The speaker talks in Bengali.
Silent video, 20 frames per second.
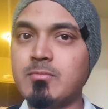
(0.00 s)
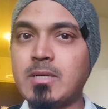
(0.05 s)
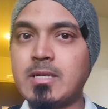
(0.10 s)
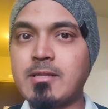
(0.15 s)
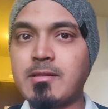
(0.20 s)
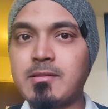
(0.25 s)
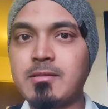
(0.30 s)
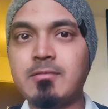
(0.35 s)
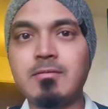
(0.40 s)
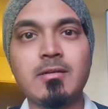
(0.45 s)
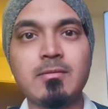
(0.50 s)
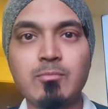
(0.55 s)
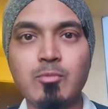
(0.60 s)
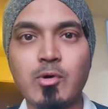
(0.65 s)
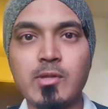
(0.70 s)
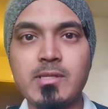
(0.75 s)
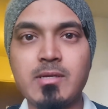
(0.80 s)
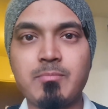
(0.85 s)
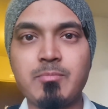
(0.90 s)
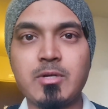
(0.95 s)
মানে সিদ্ধার্থ
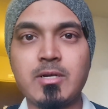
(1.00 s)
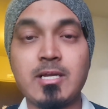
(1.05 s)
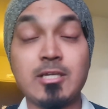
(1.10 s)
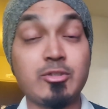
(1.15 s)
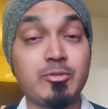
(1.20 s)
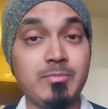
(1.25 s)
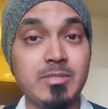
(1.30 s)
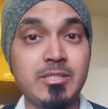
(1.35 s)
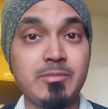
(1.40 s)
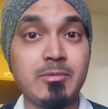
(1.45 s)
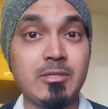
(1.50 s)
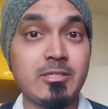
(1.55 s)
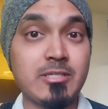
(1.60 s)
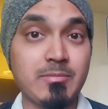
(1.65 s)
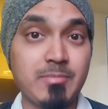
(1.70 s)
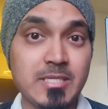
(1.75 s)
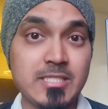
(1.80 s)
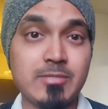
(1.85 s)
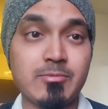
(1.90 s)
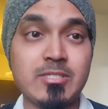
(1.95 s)
বসে আপনারা একশো বিশ
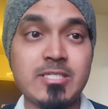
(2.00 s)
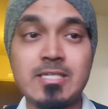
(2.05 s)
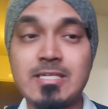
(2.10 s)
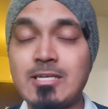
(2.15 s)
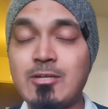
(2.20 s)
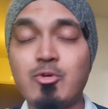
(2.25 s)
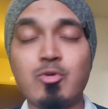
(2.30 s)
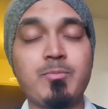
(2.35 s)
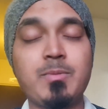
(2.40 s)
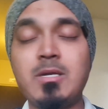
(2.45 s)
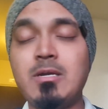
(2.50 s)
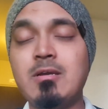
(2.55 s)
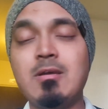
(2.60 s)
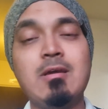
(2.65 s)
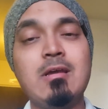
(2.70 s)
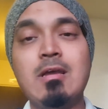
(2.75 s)
মিলিটার পেয়ে যাবেন যেটা ইউরোপে